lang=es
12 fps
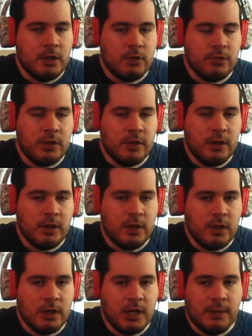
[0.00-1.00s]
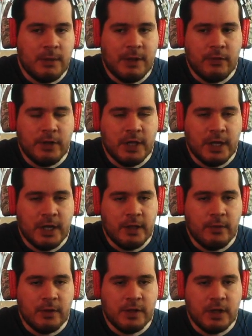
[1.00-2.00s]
estoy eh, grabando ni nada,
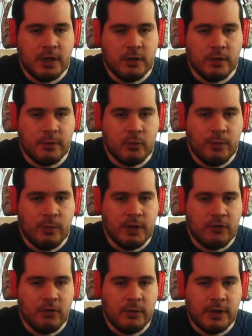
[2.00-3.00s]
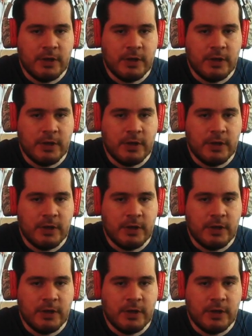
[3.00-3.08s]
¿no? Así que no se preocupen que yo les voy a